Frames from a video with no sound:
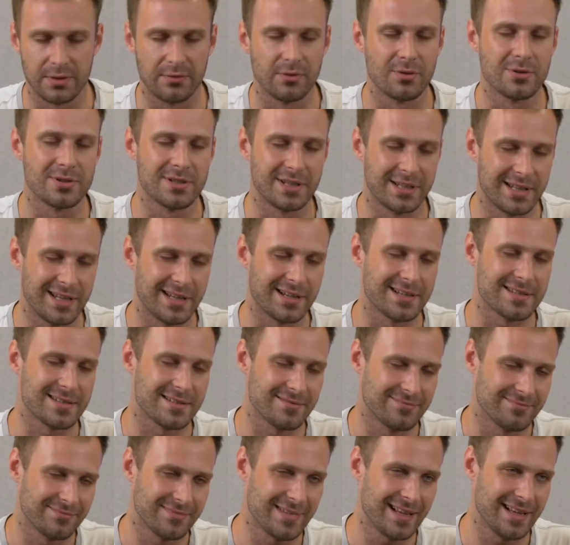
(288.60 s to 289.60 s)
90 Гц.
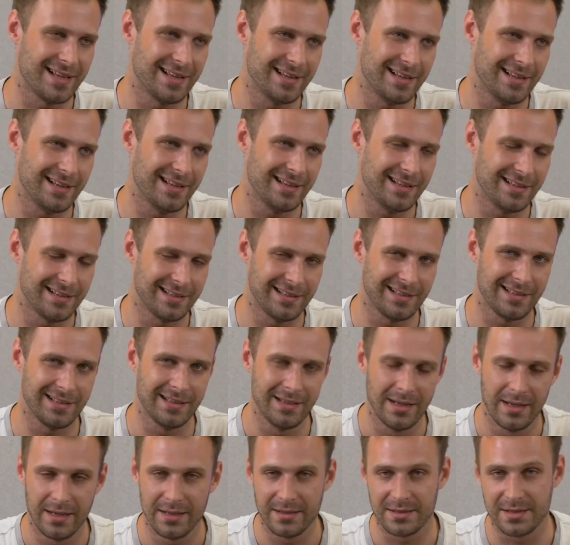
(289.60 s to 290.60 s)

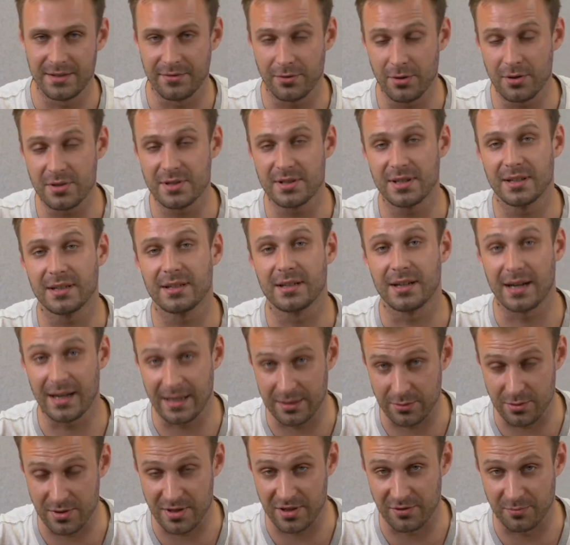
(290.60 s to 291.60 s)
90
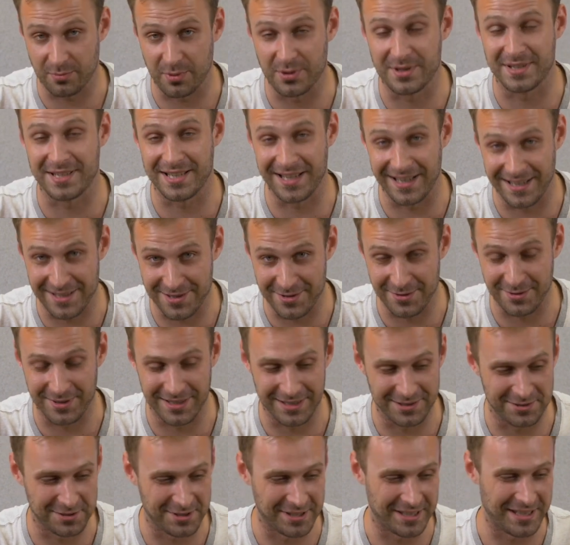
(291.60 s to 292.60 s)
градусов по Цельсию,
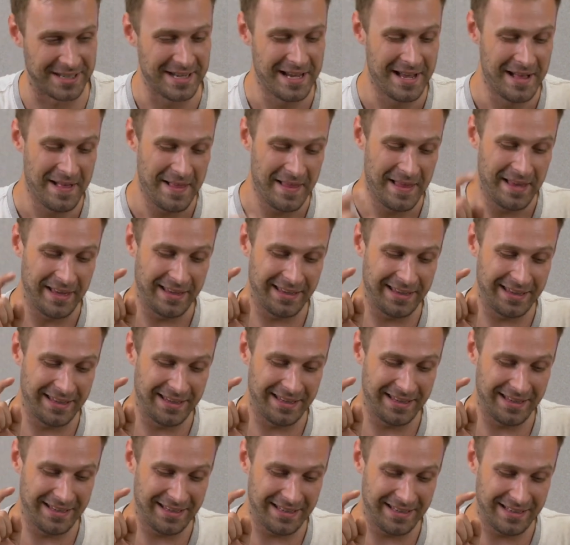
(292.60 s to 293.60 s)
который...
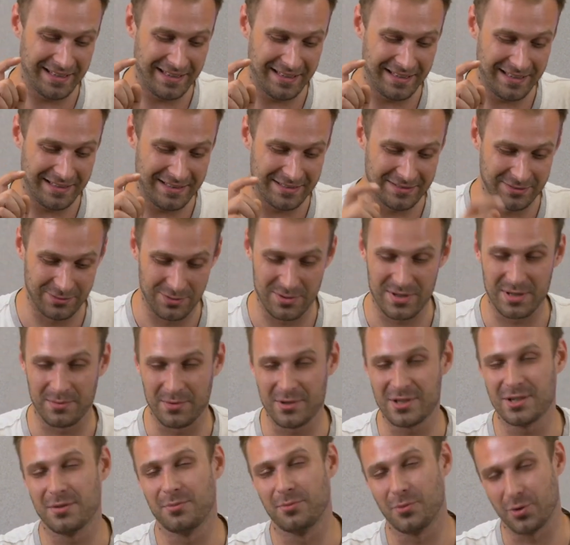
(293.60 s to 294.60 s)
И, ну,
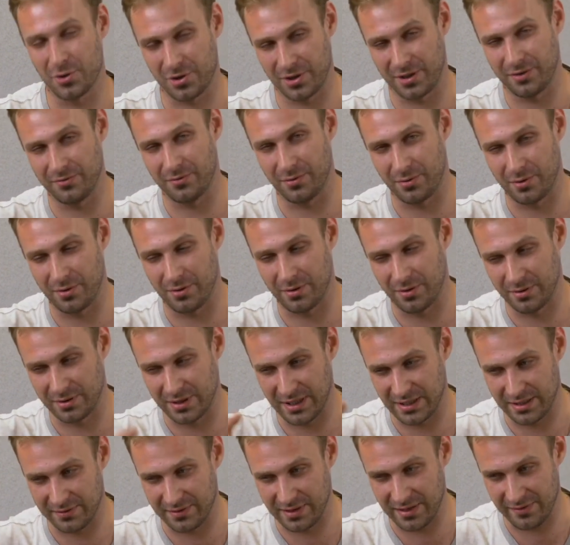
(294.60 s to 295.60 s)
само собой, можно его
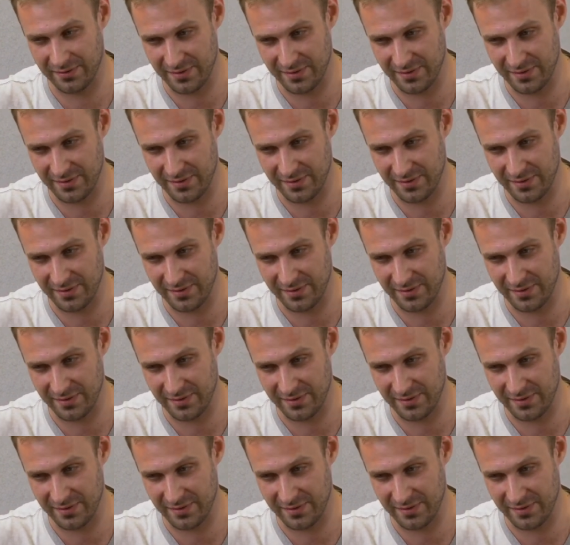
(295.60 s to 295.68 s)
до этого